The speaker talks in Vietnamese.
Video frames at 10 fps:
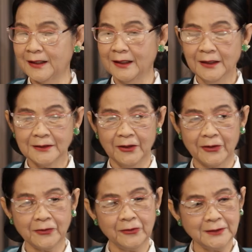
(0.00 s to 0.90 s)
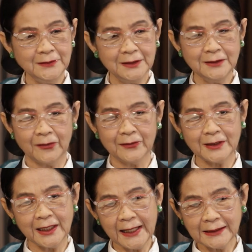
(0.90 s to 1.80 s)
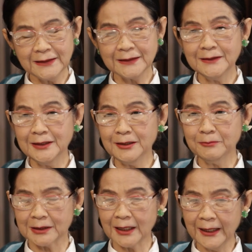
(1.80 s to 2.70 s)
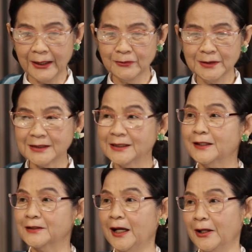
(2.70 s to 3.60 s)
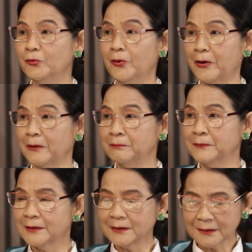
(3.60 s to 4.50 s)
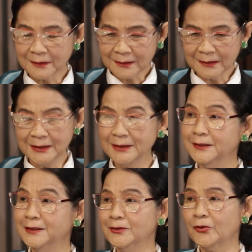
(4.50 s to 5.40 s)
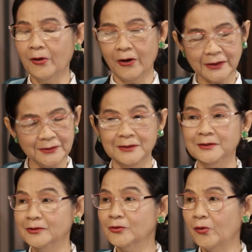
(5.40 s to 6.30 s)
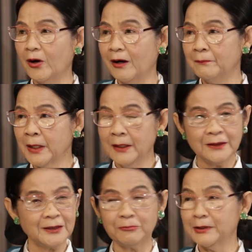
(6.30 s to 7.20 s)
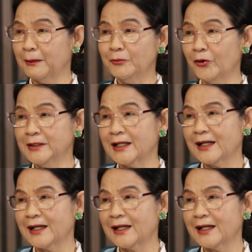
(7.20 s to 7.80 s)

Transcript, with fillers: à, thì họ coi cái giới họ nó khác với cái giới mà theo như cái cơ thể của họ cái, cái thiên hướng của họ cái định hướng của họ nhưng không dám nói